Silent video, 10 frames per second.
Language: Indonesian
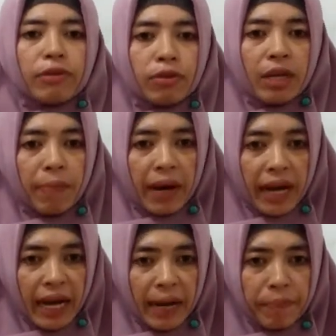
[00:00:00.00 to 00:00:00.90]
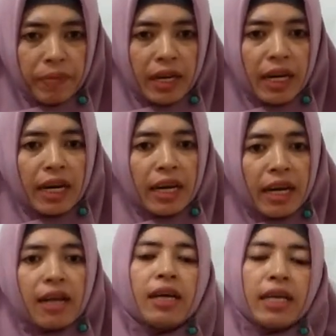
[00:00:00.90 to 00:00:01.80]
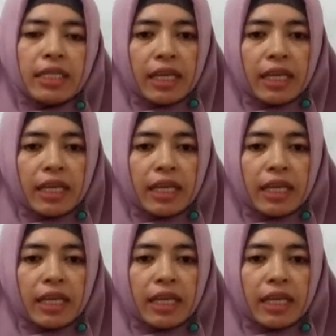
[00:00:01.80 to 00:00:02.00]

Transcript: Sudah paham anak-anak?